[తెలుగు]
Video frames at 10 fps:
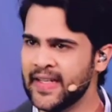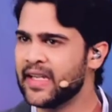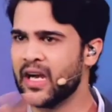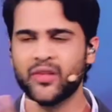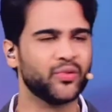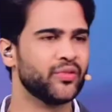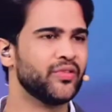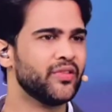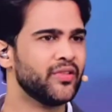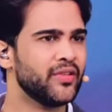కాదు
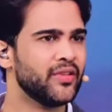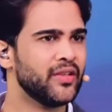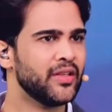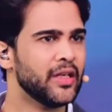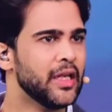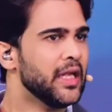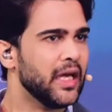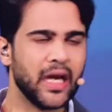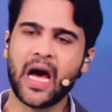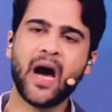
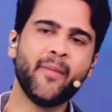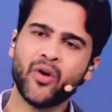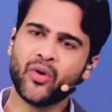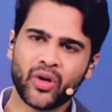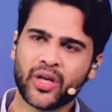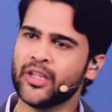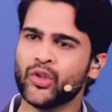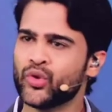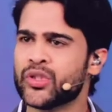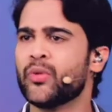లాభం కొరకు ఎదురు
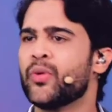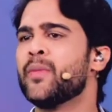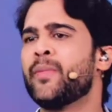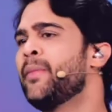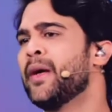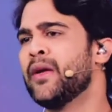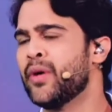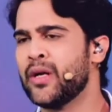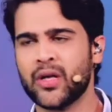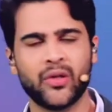చూసేవాడు
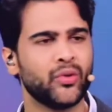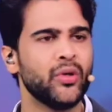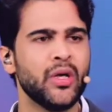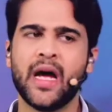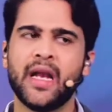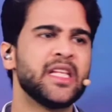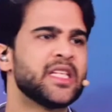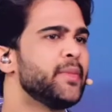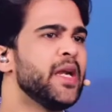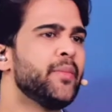భయపడేవాడు కాదు
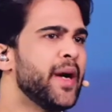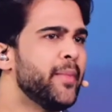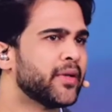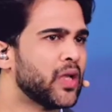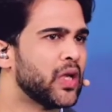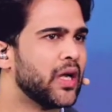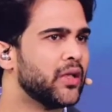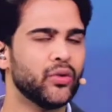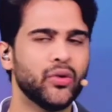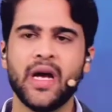నిజమైన భయభక్తులు
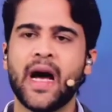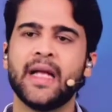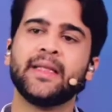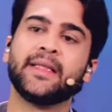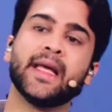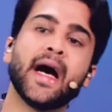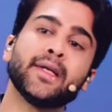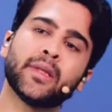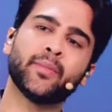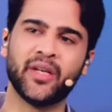కాదు అది దాస
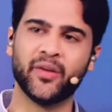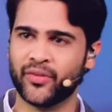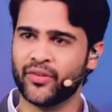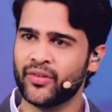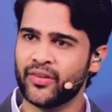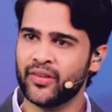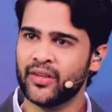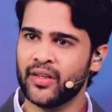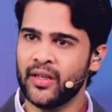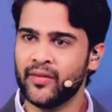భయం
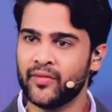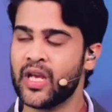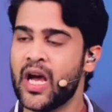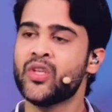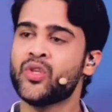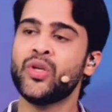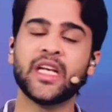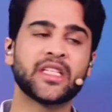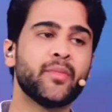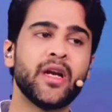దాసుడు
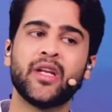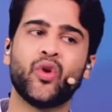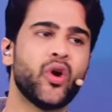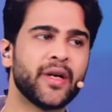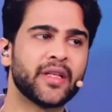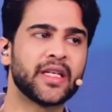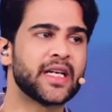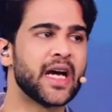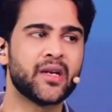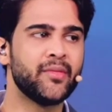యజమానికి లోబడతాడు
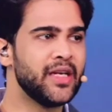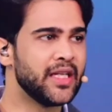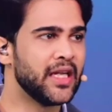కారణం ఏంటి